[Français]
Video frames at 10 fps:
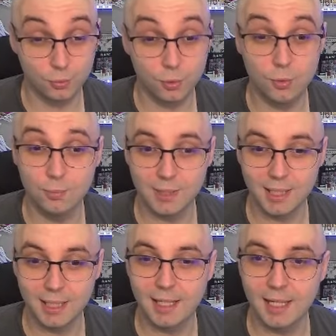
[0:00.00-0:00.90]

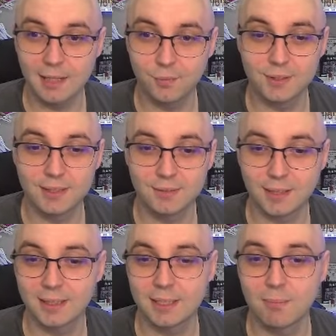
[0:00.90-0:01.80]
lumière, elf, 600
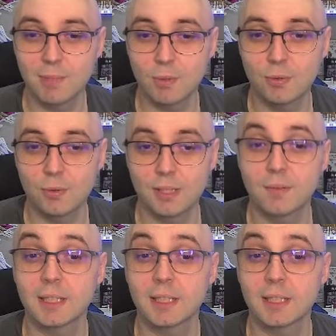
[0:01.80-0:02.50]
attaque et 1008 de def.